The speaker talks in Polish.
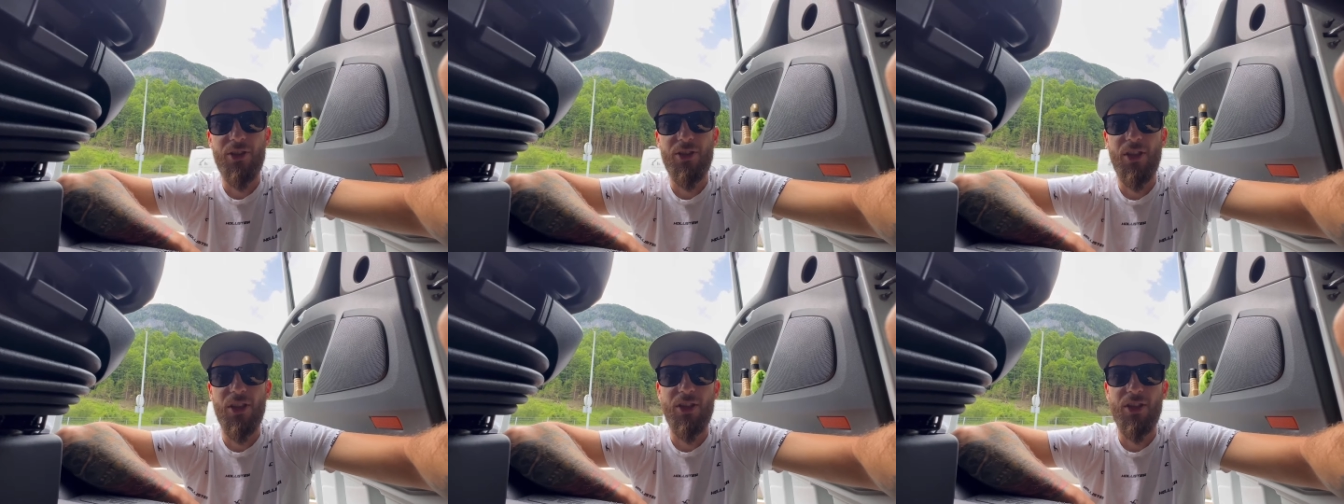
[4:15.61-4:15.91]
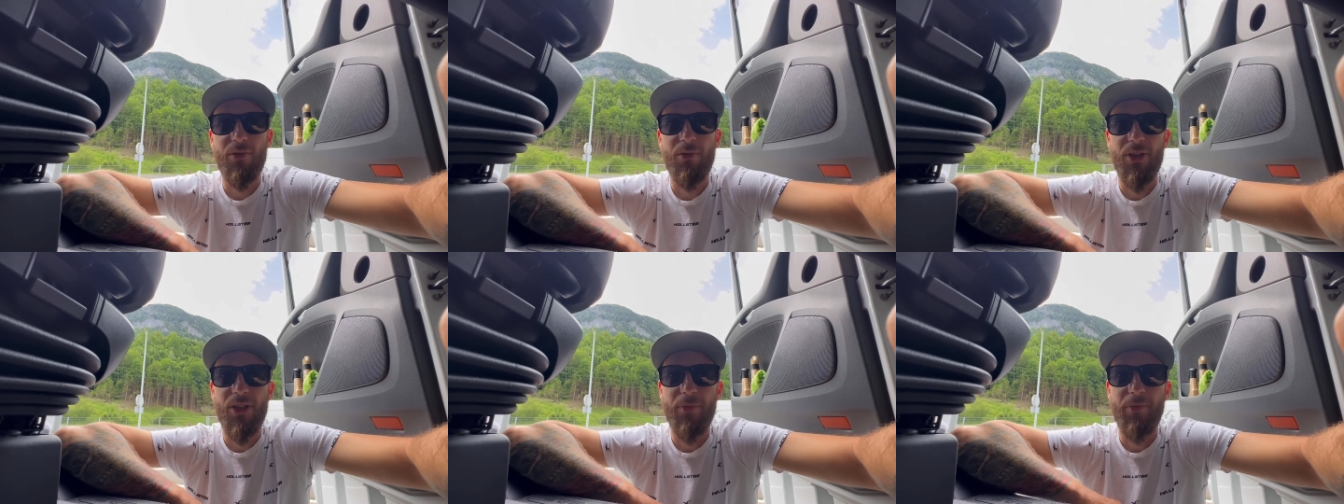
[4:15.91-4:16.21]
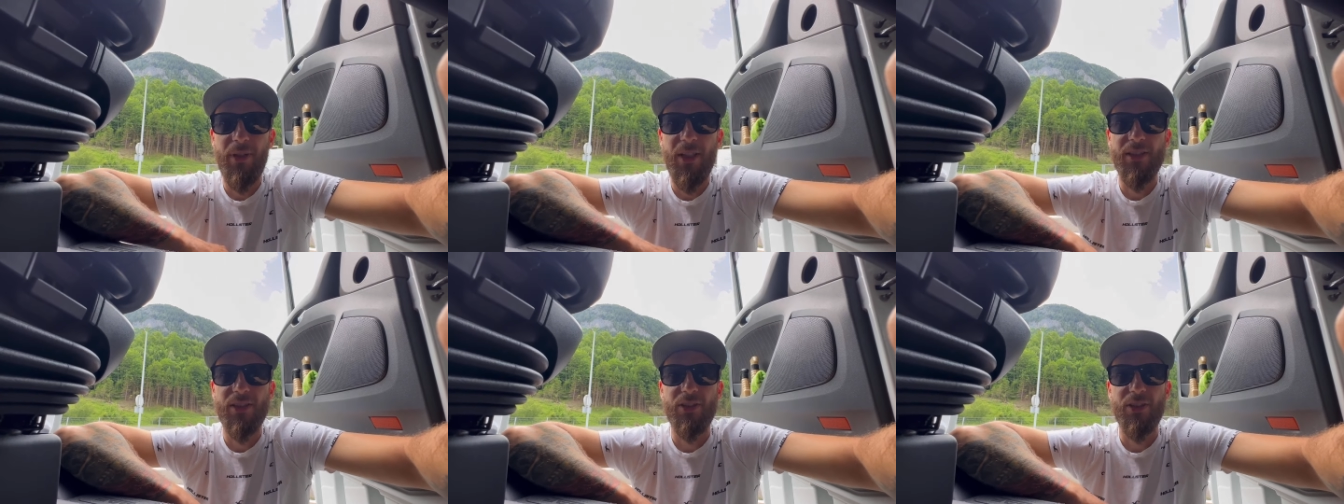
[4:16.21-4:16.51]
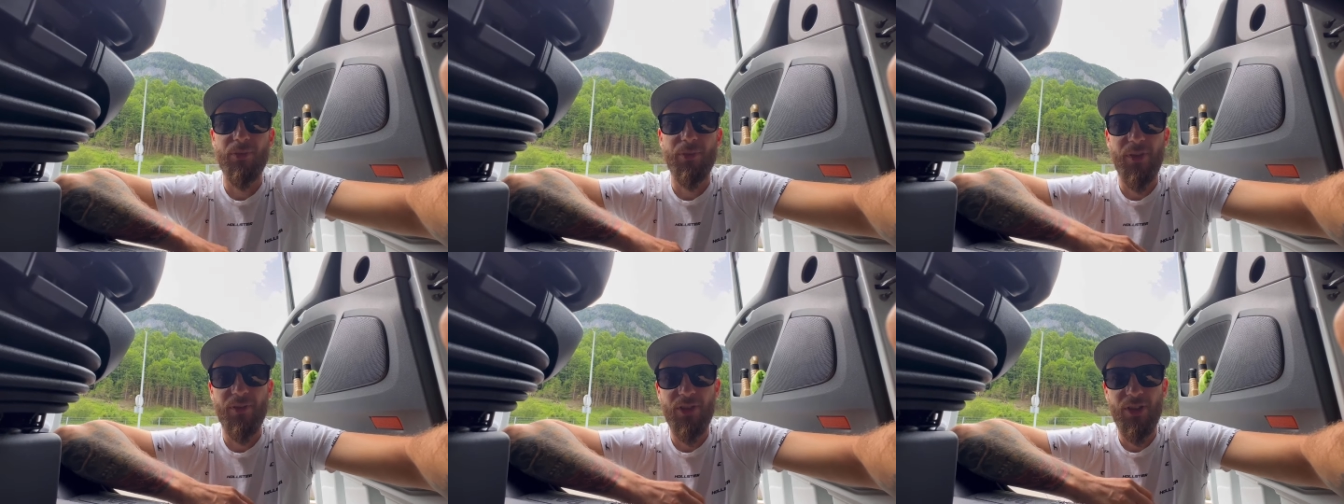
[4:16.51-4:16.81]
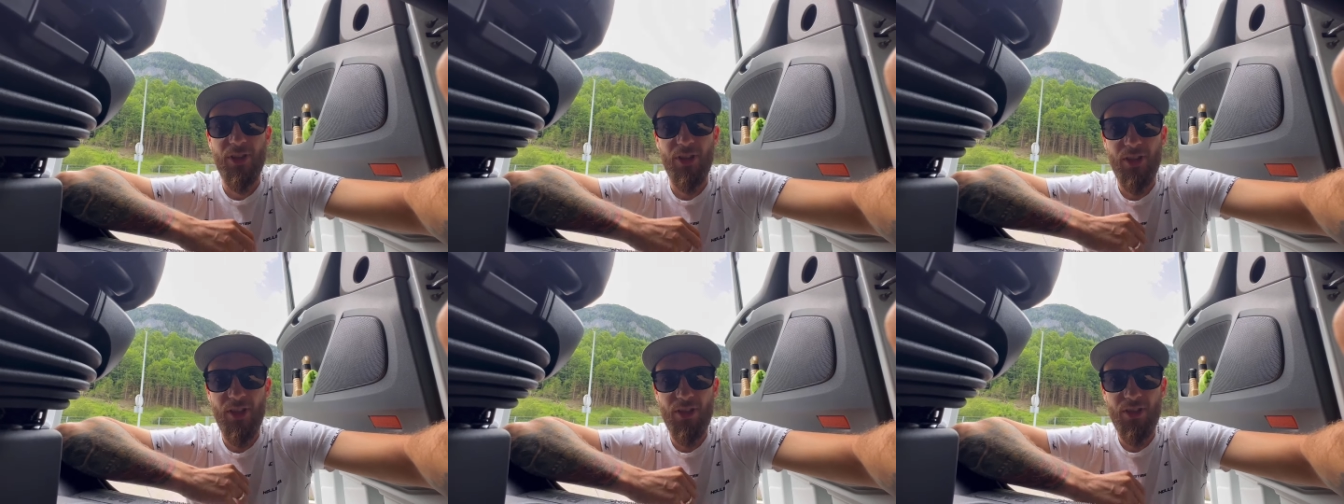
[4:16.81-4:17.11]
Czyli jeżeli macie pasy, to
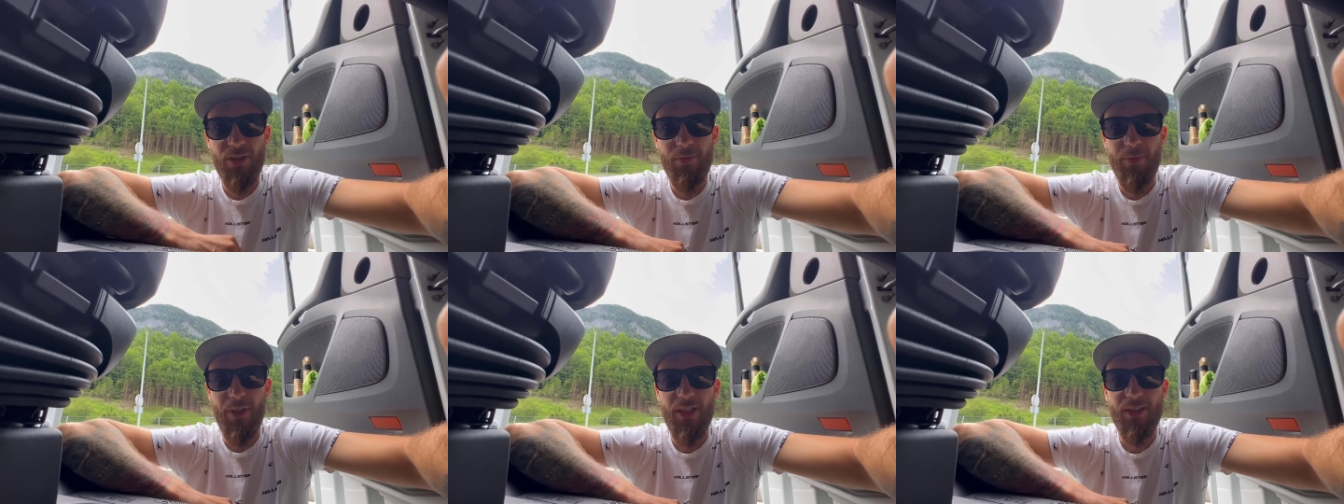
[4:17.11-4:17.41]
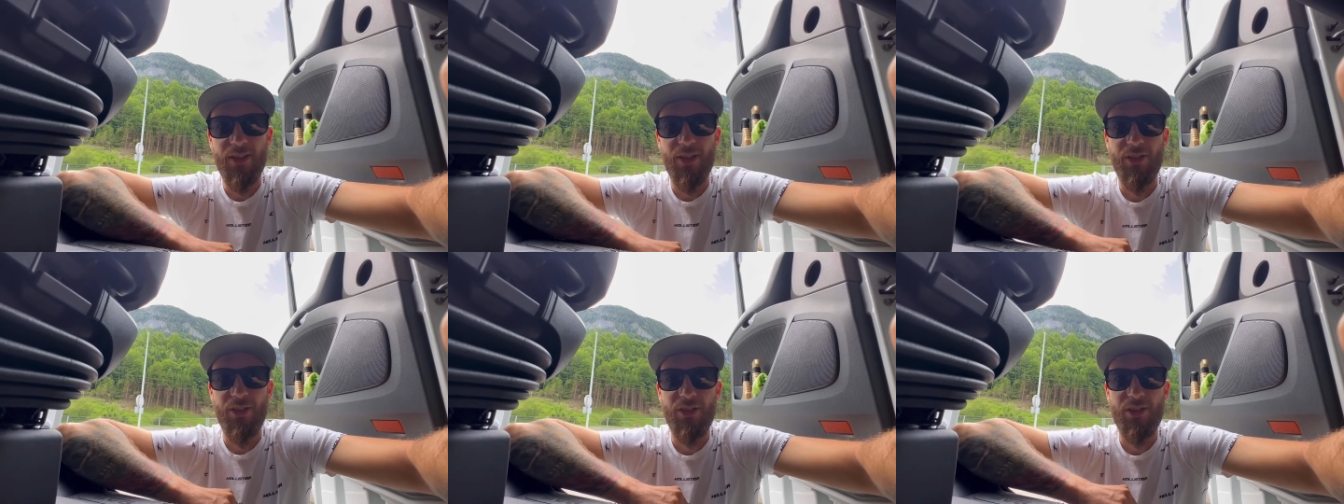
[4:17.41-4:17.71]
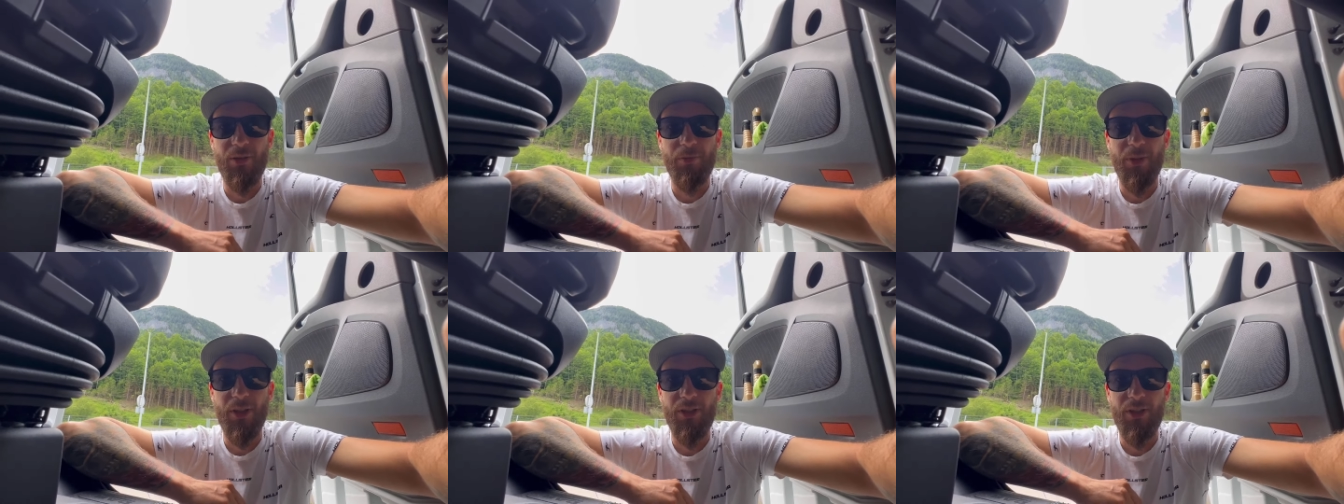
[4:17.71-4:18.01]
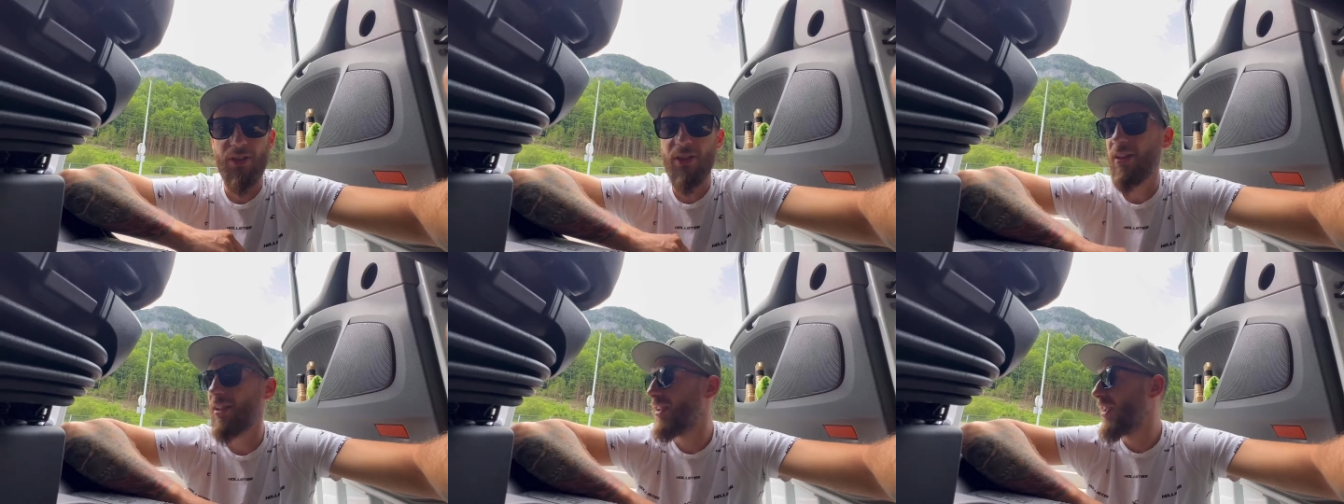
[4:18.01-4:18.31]
sprawdzacie każdy pasek, czy jest napięty i tak